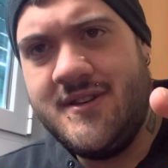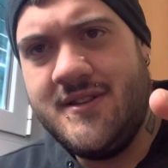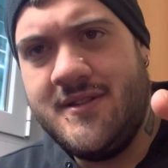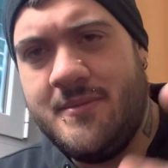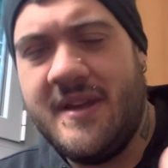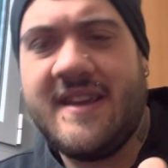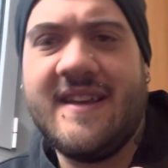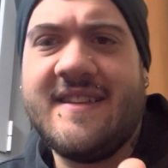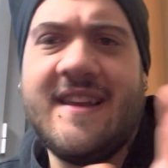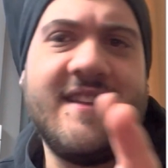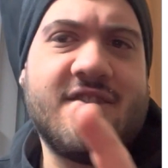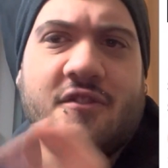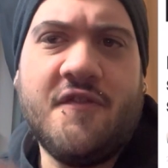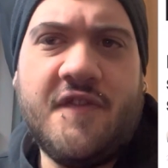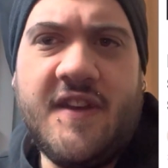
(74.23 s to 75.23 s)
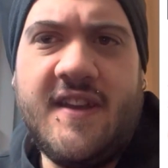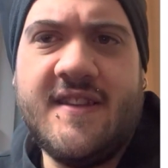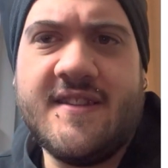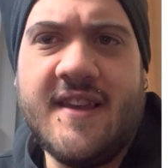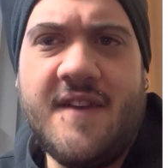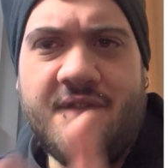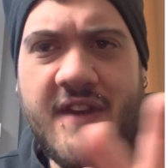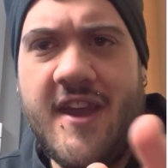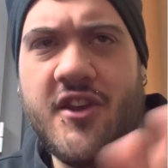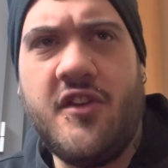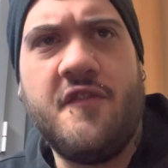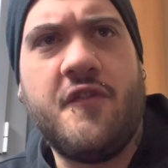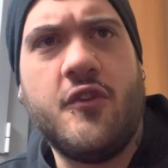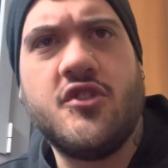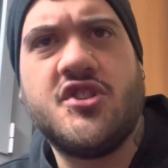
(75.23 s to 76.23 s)
perché senza offesa, è vero, il
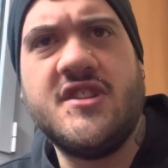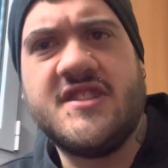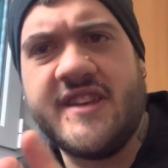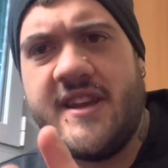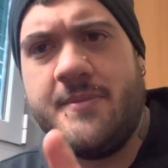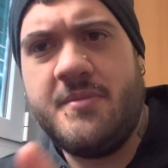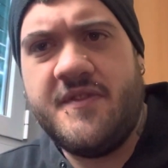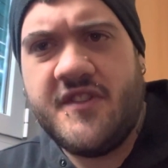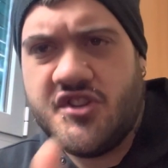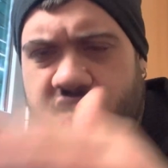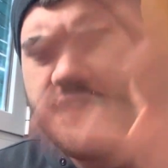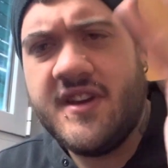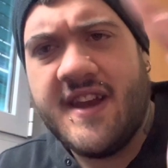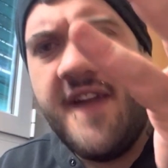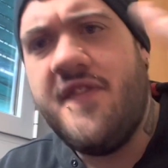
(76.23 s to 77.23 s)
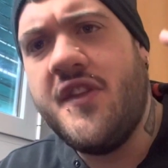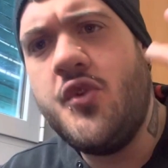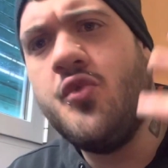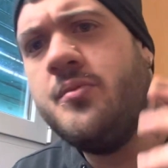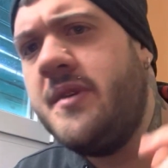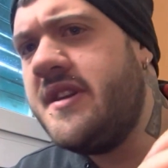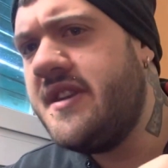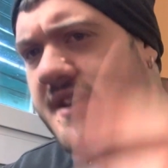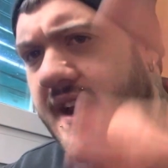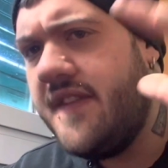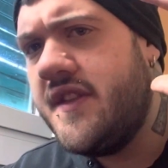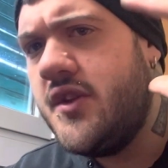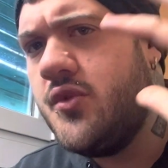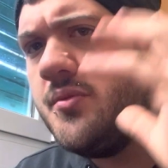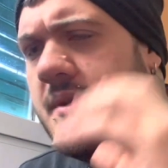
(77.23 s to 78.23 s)
Foggia in Serie B faceva grandi numeri,
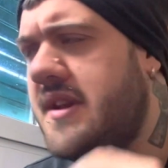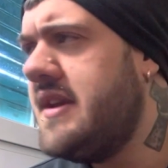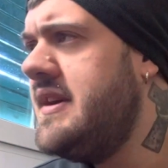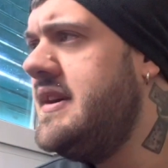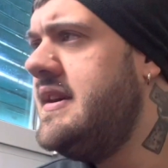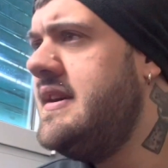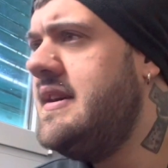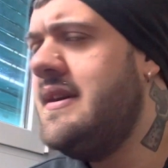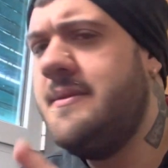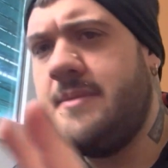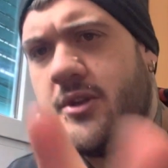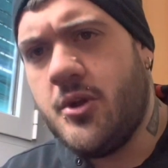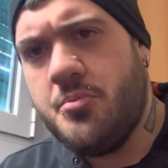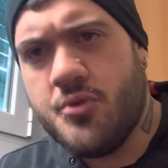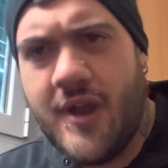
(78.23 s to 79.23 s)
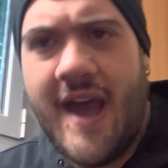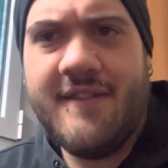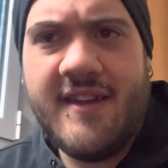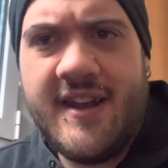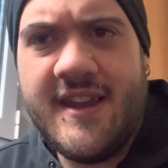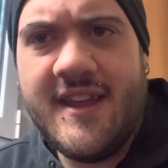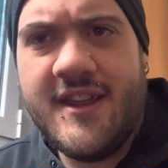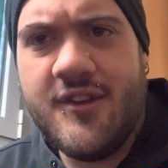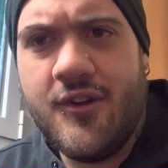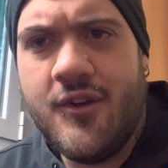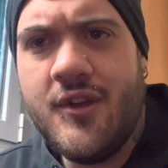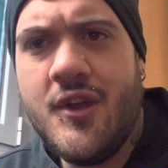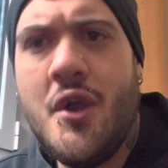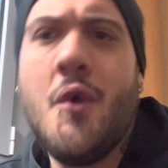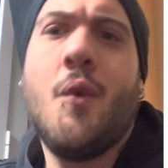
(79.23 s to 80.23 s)
grandi numeri. Però pure Avellino,
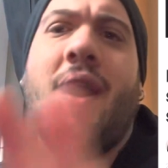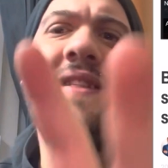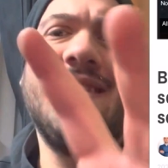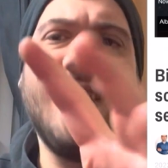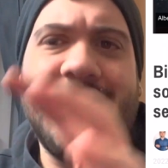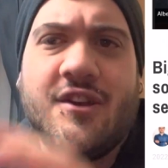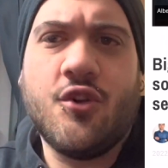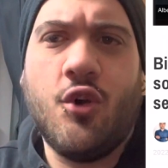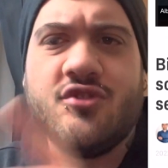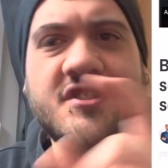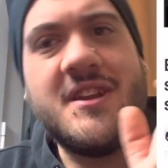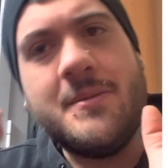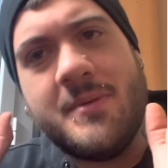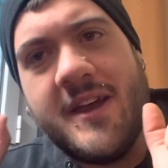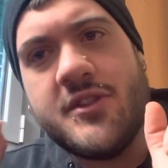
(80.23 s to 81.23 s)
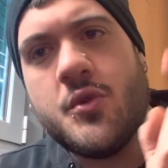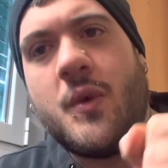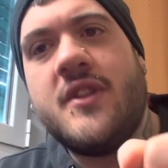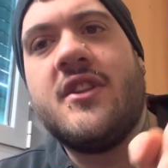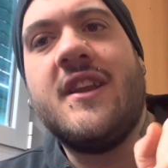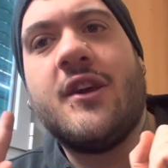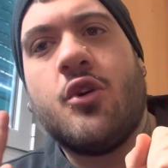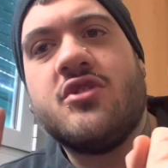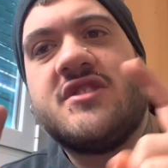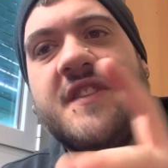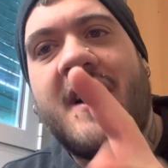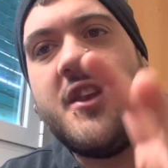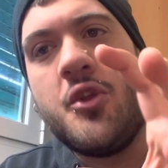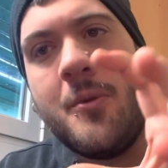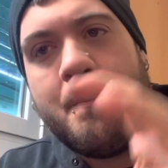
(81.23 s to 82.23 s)
quando le cose, ripeto, quando le cose
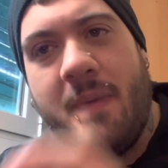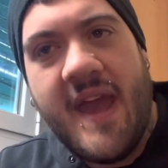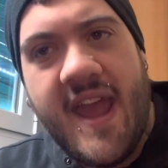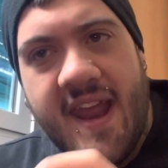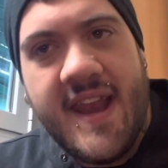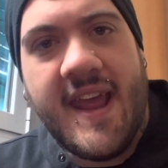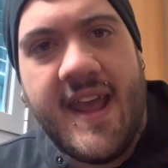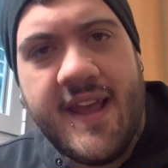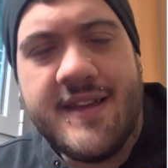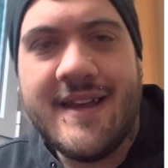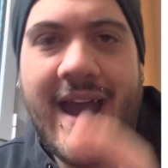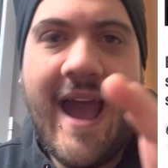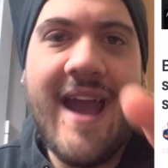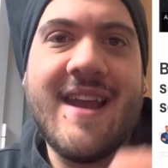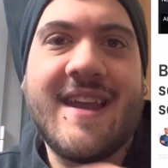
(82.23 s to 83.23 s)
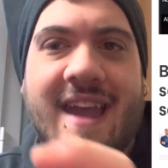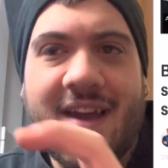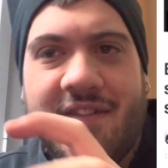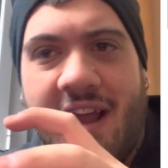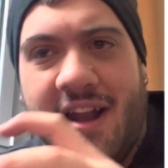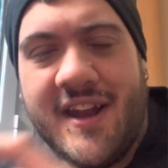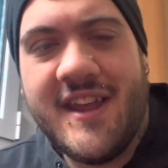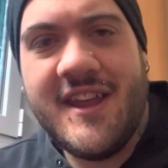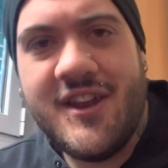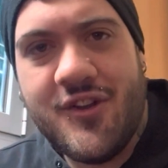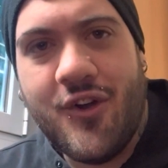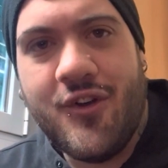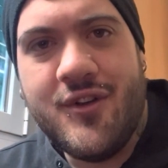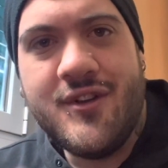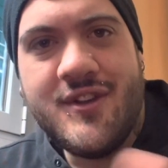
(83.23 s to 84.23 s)
vanno bene, anche
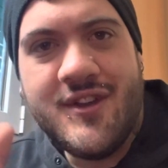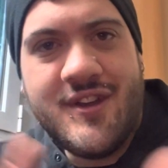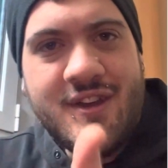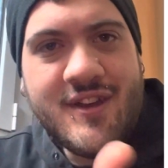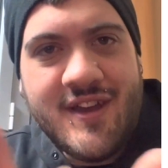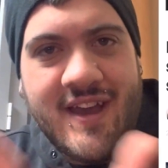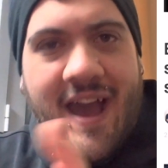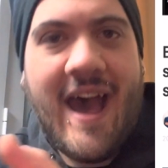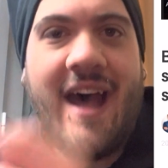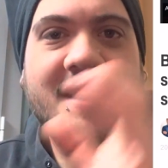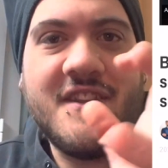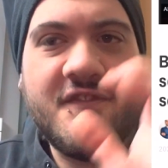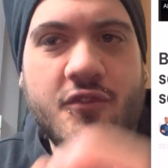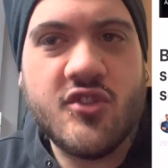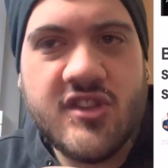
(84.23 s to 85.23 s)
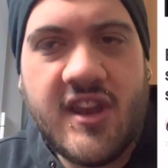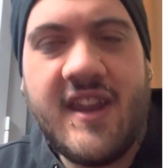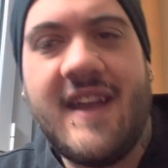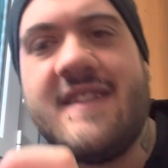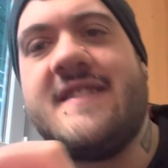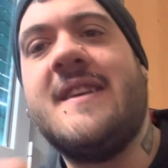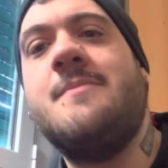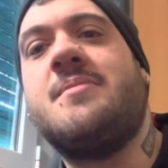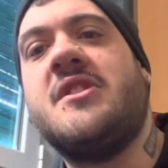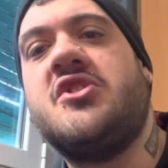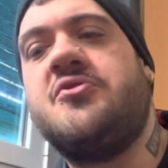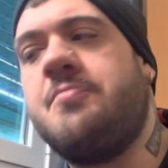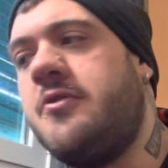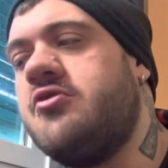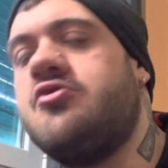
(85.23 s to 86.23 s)
Avellino, la tifoseria ha sempre
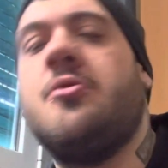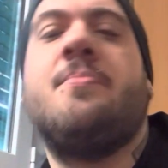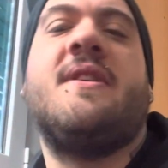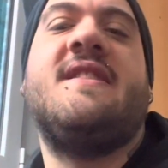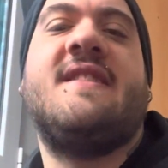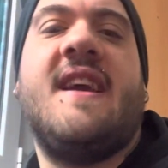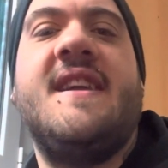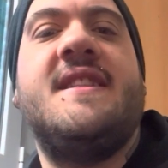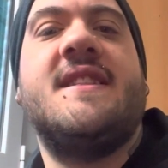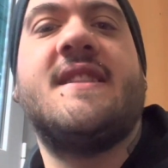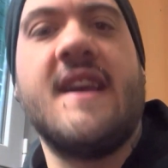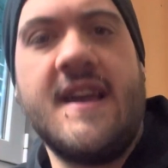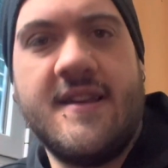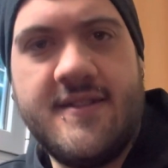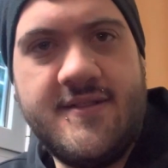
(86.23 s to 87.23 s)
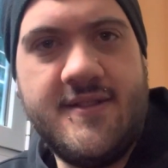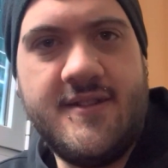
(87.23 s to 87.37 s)
risposto presente